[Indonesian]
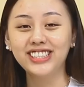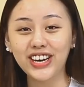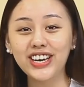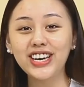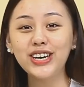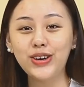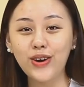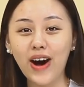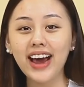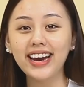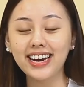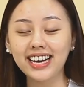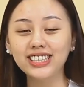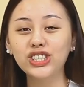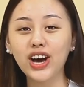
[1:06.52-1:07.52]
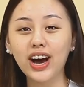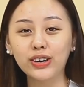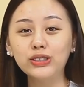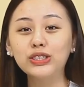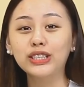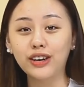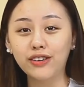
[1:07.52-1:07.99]
Jadi doain aja aku
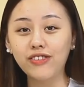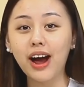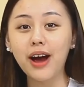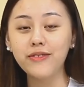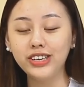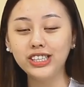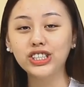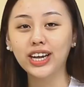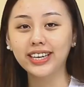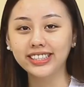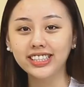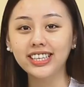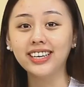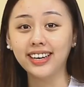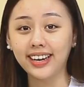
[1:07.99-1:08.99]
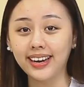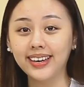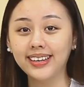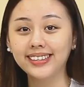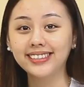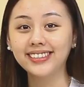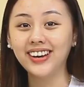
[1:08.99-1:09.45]
survive di challenge ini.
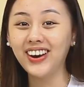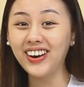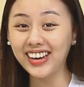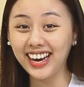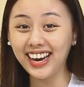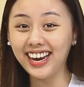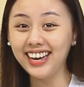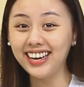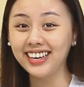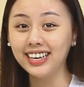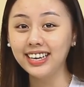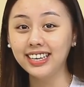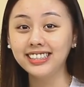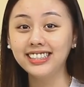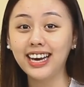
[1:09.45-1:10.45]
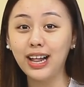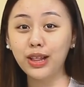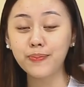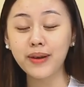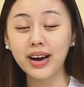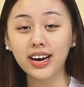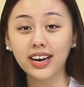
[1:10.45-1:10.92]
Oke, okay? jangan
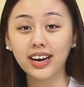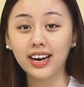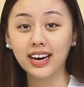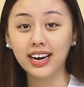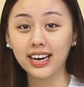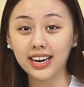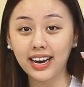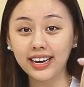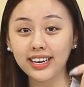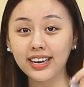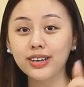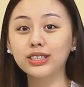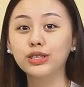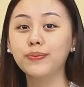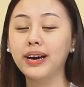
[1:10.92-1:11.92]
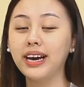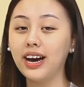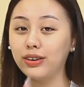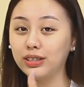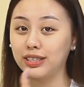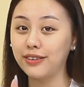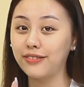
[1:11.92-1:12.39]
lupa klik like-nya supaya
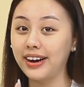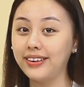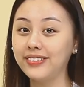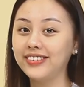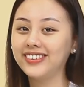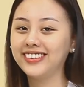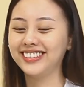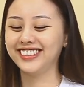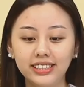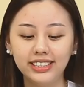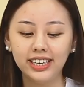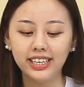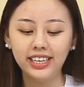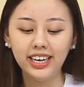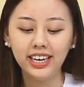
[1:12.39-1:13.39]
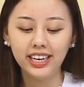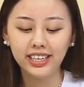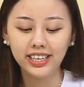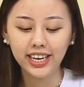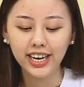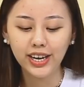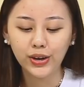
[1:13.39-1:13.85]
aku survive. Jadi
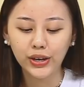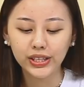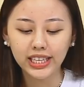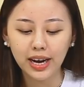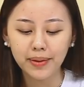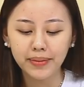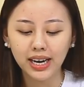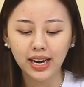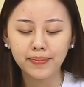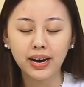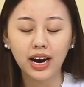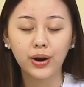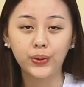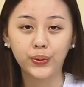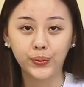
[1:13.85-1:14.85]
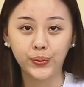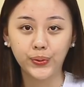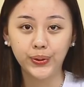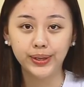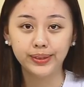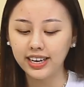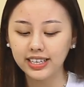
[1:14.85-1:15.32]
ini kotak makeup
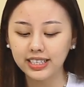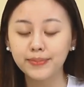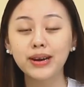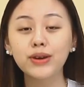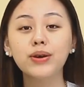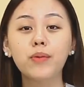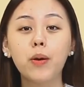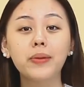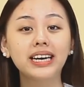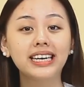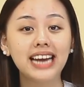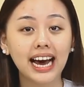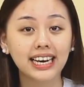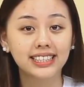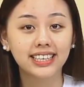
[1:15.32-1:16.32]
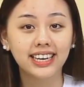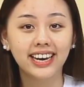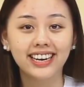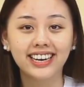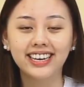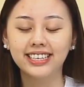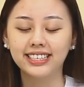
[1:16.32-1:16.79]
aku. Sebenarnya udah mau meledak sih ya
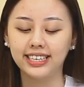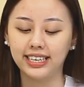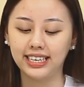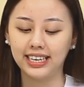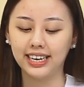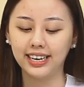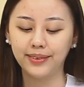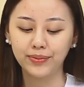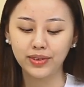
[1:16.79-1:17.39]
dia di sini.